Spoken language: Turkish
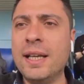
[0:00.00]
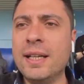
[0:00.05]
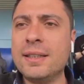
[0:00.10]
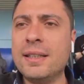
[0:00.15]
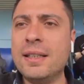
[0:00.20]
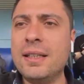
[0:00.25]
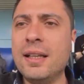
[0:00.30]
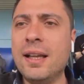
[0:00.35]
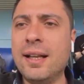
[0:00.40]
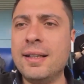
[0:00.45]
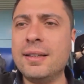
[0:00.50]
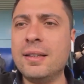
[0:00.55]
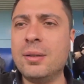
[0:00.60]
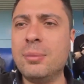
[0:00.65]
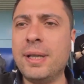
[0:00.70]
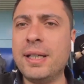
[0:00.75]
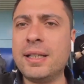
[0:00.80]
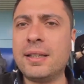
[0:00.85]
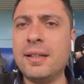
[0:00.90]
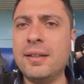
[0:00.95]

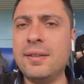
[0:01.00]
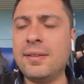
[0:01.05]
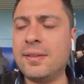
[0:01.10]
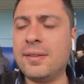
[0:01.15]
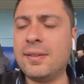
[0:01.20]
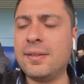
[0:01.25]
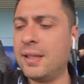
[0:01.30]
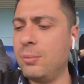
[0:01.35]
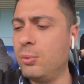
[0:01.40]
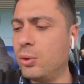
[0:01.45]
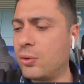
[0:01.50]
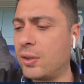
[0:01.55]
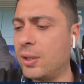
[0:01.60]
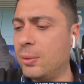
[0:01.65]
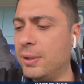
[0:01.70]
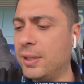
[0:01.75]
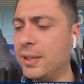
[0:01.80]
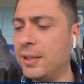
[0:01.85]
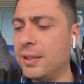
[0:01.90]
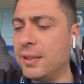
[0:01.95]
dillendirmek de istemiyoruz
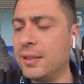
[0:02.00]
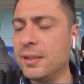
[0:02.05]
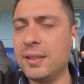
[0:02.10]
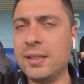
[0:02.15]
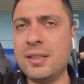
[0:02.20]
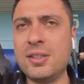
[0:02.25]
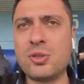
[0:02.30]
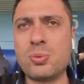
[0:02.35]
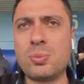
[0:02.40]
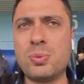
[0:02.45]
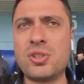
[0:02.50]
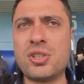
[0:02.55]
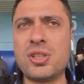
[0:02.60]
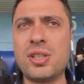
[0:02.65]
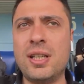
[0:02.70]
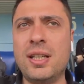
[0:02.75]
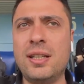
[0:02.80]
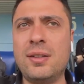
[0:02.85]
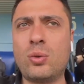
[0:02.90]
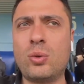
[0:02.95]
tabii ki. Hiçbir
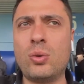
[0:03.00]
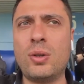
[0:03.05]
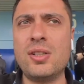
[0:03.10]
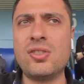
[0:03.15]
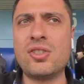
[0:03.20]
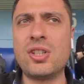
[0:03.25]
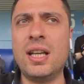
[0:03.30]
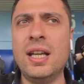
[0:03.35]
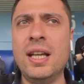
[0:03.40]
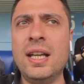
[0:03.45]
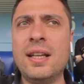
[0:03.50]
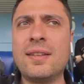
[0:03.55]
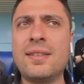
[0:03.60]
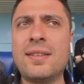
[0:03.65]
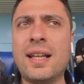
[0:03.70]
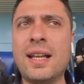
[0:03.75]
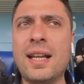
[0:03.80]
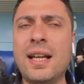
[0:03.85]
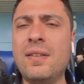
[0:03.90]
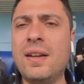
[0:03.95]
şey sürece
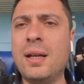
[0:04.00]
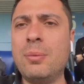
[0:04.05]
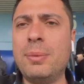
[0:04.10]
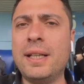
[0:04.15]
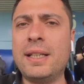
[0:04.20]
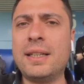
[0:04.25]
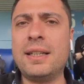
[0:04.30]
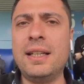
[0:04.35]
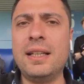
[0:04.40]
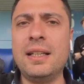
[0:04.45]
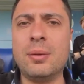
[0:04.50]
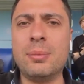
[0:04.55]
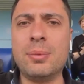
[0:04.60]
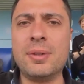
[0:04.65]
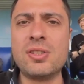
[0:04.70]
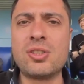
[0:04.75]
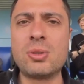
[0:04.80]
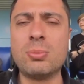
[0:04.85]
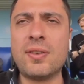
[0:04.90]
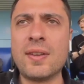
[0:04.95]
zarar vermek değil
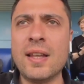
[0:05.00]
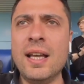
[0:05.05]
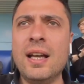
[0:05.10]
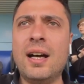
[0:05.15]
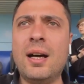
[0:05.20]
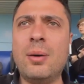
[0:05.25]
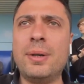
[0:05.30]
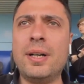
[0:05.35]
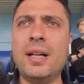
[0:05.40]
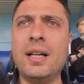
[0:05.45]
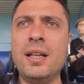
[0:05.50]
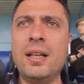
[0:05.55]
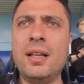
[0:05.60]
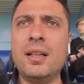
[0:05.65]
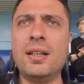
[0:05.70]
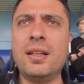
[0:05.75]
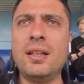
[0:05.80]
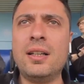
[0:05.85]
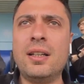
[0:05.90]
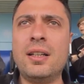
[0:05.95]
amacımız. Ama e,
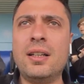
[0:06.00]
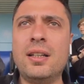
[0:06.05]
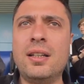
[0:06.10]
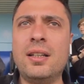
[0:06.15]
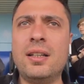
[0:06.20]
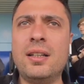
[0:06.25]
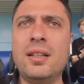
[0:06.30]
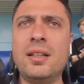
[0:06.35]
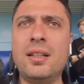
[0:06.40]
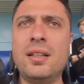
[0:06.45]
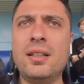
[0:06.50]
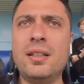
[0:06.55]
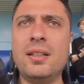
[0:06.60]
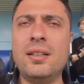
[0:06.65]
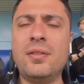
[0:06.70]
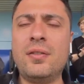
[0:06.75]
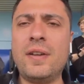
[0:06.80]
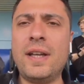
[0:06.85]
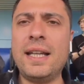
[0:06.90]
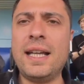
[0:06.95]

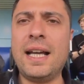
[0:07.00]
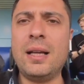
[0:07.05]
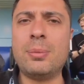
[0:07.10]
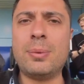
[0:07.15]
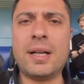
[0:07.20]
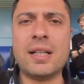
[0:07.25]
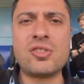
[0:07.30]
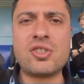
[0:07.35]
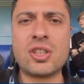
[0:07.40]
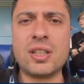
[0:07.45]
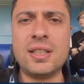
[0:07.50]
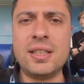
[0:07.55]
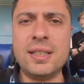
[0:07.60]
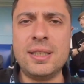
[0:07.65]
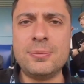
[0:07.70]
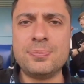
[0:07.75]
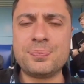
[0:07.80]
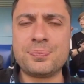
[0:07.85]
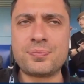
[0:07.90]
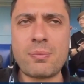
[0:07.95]
Fenerbahçe'de
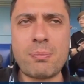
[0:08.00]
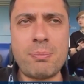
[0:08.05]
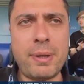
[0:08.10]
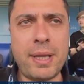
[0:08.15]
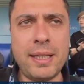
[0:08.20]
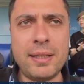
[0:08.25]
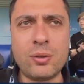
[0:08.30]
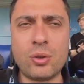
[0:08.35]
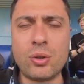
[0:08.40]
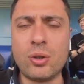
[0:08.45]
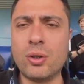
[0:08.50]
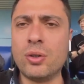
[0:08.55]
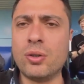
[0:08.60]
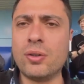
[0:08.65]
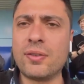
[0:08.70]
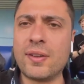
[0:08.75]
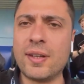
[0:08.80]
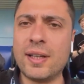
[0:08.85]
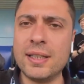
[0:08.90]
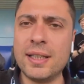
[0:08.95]
Pedro,
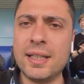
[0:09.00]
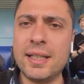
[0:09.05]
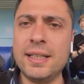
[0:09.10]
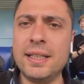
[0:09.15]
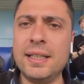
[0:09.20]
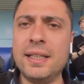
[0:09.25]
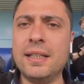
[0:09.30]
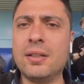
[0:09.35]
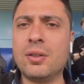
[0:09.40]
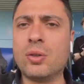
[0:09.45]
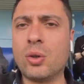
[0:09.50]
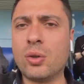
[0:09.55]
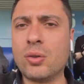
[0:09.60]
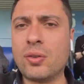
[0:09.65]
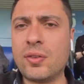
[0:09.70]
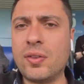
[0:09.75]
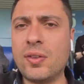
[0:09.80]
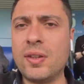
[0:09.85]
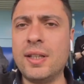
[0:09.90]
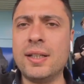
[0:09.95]
Zalai,
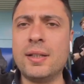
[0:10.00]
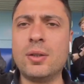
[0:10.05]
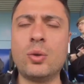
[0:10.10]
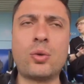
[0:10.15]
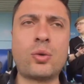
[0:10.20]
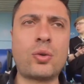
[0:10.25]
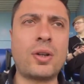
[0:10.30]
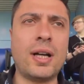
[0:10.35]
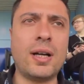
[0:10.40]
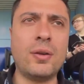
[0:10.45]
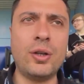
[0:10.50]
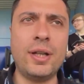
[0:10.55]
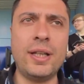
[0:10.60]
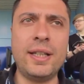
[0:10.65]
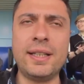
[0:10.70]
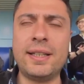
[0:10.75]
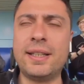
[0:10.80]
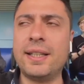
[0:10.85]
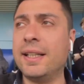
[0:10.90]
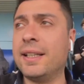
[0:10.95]
Rossi, Gustavo
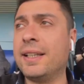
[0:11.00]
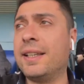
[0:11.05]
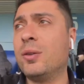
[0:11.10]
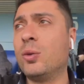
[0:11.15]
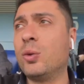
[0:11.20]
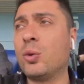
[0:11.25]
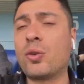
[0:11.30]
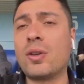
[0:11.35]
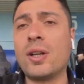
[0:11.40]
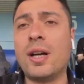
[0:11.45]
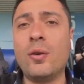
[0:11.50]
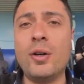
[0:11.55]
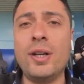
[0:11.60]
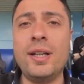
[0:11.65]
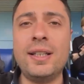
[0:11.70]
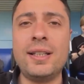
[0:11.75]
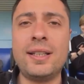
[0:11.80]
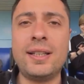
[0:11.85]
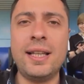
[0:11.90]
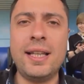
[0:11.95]
Henrique ki Gustavo
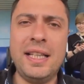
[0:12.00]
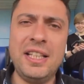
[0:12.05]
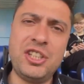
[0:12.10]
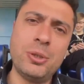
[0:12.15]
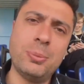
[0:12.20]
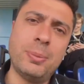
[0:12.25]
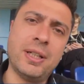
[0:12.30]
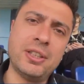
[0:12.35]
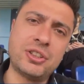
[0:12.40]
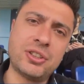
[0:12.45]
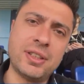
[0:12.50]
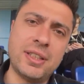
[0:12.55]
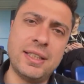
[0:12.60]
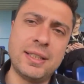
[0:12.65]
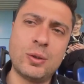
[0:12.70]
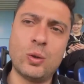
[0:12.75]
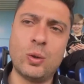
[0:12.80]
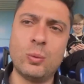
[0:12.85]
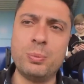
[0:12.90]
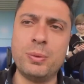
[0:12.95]
Henrique iki maçlı bir
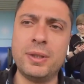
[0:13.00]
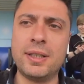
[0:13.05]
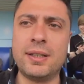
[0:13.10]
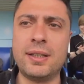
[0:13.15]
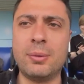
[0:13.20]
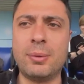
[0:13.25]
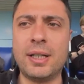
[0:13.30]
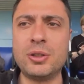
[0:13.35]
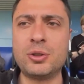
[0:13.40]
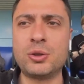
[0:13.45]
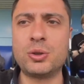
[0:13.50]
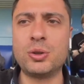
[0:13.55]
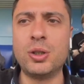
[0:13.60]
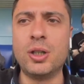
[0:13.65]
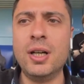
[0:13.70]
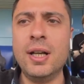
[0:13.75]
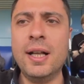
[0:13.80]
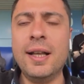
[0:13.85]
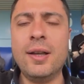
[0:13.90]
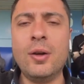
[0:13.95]
11'de başlıyor.
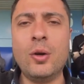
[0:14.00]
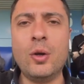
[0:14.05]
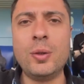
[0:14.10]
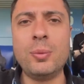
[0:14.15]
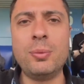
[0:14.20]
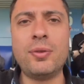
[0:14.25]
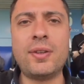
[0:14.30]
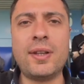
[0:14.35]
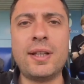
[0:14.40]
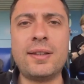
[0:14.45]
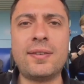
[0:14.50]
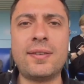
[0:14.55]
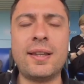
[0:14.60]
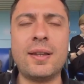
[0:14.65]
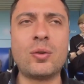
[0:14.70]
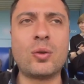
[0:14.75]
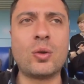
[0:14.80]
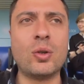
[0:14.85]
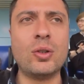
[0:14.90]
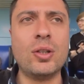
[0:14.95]
Önümüzdeki
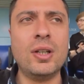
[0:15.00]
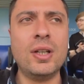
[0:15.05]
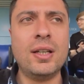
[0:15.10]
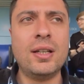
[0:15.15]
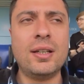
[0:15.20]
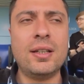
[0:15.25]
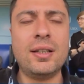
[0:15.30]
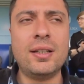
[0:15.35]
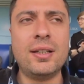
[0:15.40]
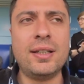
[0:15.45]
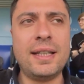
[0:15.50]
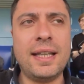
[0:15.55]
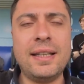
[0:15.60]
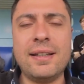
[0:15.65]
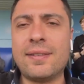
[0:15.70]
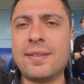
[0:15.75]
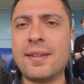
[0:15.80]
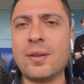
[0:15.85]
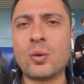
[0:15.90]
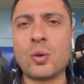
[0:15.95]
sezon e, yeni
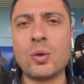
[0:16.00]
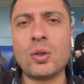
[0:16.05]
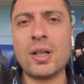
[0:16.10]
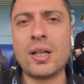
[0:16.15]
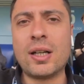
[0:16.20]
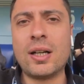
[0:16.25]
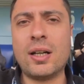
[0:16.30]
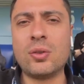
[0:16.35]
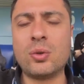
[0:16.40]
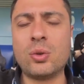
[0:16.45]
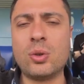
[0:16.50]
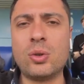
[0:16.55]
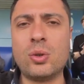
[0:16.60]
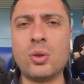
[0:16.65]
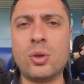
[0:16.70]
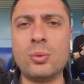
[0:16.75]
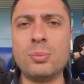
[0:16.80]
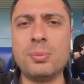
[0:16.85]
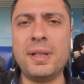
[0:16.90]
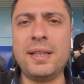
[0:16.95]
sezonda kadroda
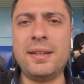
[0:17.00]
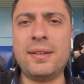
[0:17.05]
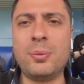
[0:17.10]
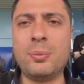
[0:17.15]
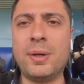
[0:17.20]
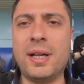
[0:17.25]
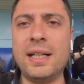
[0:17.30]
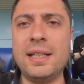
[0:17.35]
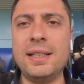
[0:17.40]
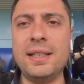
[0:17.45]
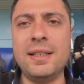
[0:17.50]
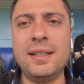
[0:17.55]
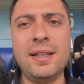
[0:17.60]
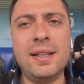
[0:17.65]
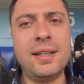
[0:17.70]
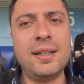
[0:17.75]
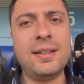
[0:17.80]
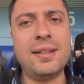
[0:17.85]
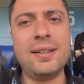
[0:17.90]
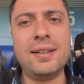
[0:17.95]
olma ihtimali
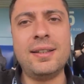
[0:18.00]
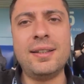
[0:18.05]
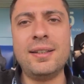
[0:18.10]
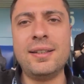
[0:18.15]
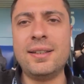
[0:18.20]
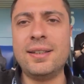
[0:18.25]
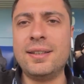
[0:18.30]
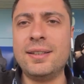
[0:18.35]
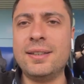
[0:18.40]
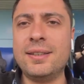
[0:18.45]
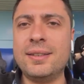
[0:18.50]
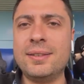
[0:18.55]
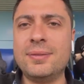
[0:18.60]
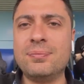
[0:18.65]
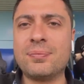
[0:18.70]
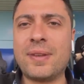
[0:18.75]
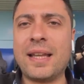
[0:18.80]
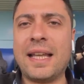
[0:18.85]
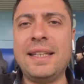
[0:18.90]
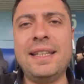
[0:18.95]
e,
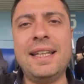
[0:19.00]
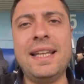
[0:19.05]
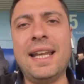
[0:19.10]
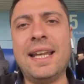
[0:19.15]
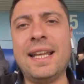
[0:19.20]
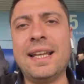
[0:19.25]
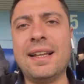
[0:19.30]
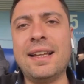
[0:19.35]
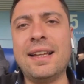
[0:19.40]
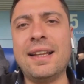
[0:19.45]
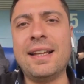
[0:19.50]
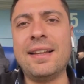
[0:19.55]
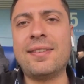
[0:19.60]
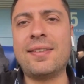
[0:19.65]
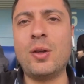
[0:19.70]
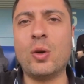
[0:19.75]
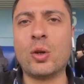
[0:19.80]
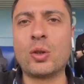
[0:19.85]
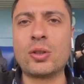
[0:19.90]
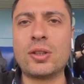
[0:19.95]
yani neredeyse
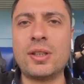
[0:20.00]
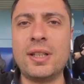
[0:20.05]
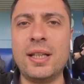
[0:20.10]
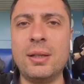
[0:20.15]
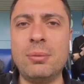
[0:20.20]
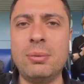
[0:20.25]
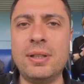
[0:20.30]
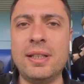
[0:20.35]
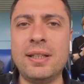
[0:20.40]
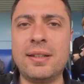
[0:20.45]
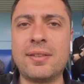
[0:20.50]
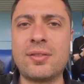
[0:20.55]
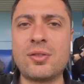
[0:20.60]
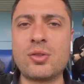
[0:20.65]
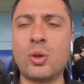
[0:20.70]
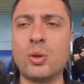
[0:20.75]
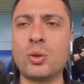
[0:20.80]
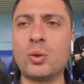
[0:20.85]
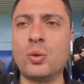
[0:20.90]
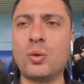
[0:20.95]
yok diyebiliriz.
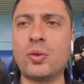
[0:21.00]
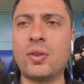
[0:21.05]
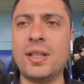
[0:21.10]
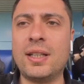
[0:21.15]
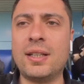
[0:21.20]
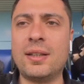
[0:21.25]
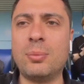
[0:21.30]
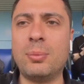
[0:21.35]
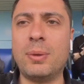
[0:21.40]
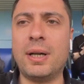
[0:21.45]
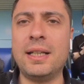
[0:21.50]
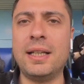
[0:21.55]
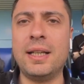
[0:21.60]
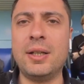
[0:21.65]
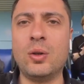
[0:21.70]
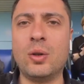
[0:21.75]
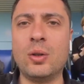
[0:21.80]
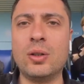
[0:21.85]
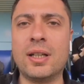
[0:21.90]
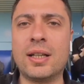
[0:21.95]
Çok yüksek ihtimalle
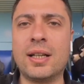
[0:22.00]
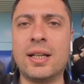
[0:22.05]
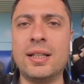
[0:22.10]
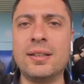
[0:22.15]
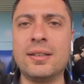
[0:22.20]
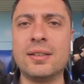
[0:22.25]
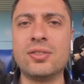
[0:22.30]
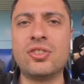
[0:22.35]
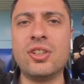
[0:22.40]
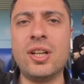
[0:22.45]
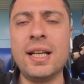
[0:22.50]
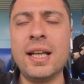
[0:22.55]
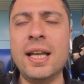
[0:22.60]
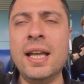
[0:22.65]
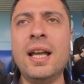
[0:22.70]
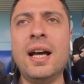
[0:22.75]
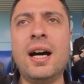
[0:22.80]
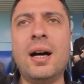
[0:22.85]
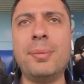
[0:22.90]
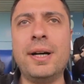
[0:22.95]
yollar ayrılacak.
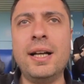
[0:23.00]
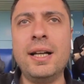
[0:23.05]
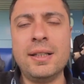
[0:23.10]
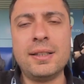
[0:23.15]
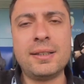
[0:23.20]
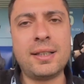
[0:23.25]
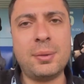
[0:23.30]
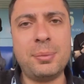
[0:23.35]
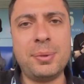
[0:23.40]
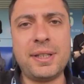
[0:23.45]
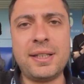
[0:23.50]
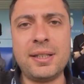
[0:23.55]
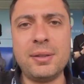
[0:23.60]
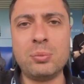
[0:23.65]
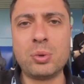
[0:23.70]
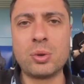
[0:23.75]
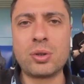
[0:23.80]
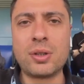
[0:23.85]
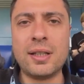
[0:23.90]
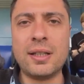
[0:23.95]
Ama tabii ki
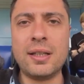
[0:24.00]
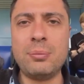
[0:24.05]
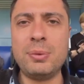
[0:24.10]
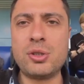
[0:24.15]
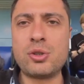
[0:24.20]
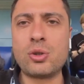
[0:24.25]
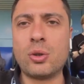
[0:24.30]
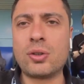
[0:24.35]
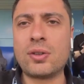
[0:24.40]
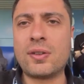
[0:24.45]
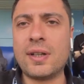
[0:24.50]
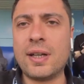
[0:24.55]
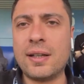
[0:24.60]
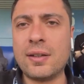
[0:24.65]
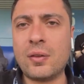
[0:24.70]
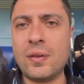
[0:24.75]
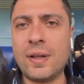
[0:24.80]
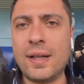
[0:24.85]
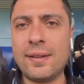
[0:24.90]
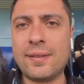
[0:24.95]
burada birçok
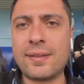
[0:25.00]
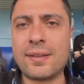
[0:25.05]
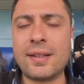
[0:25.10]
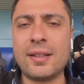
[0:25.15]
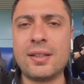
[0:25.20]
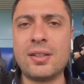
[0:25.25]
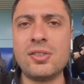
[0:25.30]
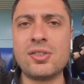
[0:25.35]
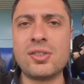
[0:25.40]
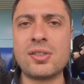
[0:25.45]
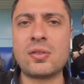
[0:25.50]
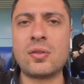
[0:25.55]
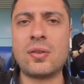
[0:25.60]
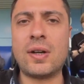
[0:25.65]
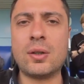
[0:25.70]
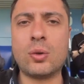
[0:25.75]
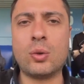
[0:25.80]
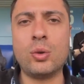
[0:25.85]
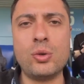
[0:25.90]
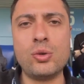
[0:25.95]
transfer stratejisi var.
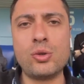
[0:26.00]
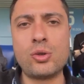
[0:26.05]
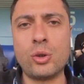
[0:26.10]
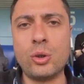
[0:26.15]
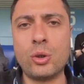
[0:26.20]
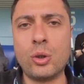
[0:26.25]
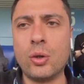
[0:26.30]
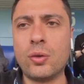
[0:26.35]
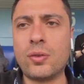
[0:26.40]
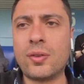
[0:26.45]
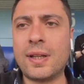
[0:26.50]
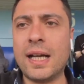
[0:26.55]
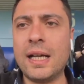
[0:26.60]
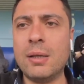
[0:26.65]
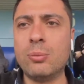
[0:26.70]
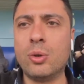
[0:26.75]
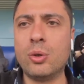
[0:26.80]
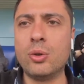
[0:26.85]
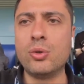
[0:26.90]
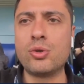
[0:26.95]
Oyuncuyu
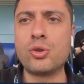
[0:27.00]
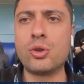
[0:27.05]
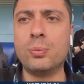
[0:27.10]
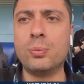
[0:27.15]
gösterme, oyuncuyu